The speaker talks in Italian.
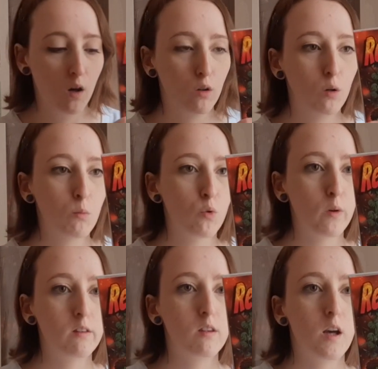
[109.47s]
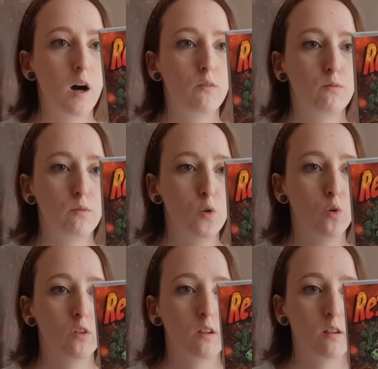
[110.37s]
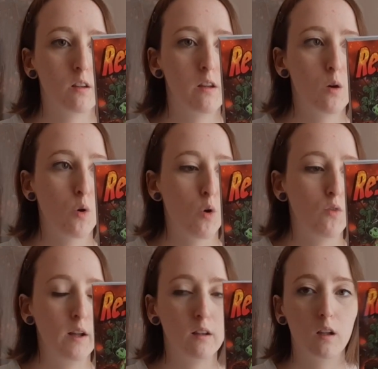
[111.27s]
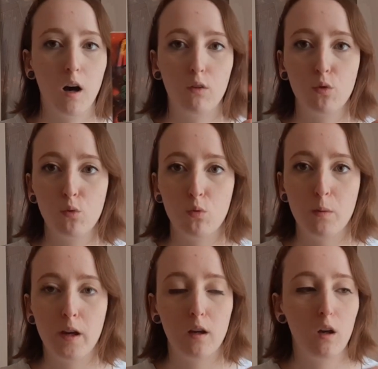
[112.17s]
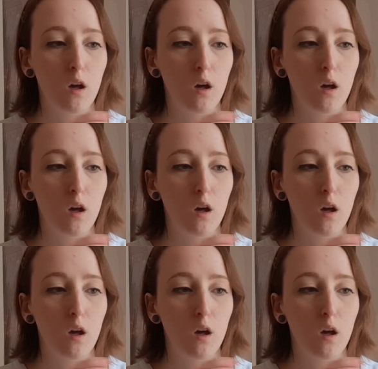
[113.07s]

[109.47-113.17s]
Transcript: Comunque sia, costa 6,90 euro a volume,